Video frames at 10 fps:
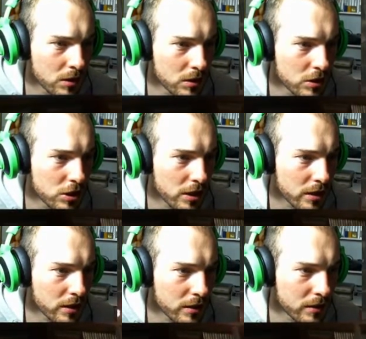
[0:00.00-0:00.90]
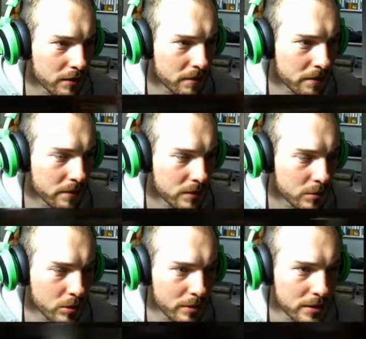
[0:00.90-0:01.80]
Déjà. Tout le
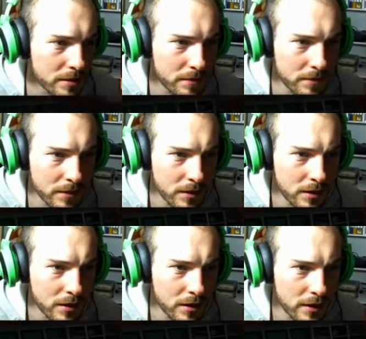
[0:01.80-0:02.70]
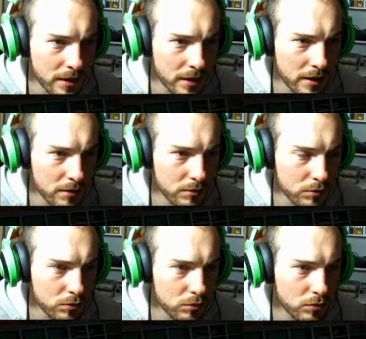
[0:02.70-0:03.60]
monde est passé. Et elle a rien
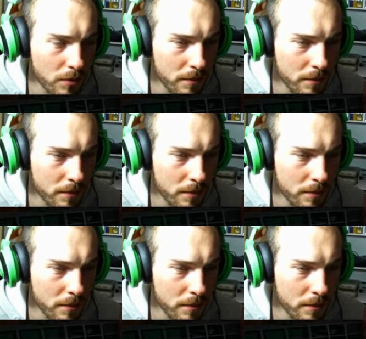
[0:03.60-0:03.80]
vu.